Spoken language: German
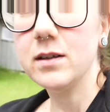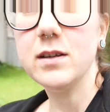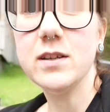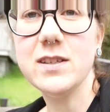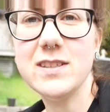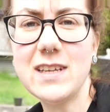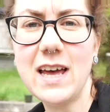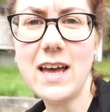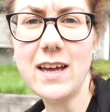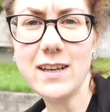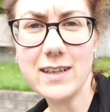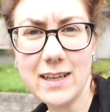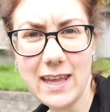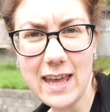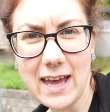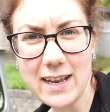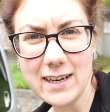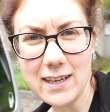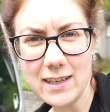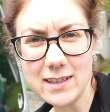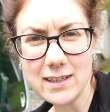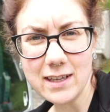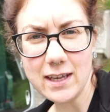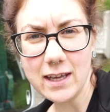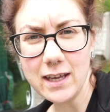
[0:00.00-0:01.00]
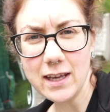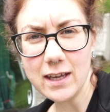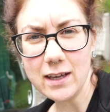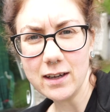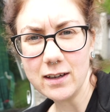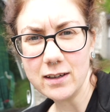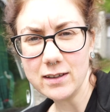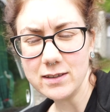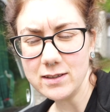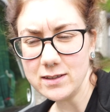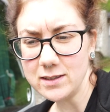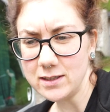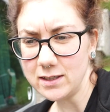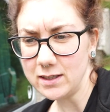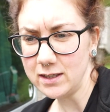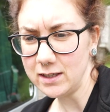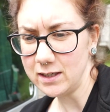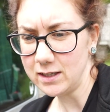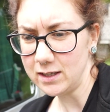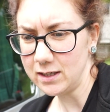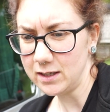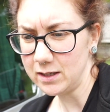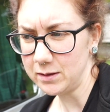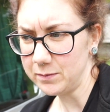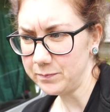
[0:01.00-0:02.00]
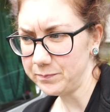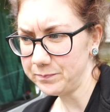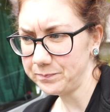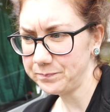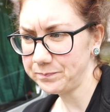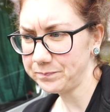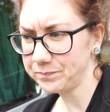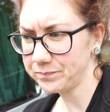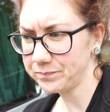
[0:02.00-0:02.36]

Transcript: Sachen gern entgegen, die,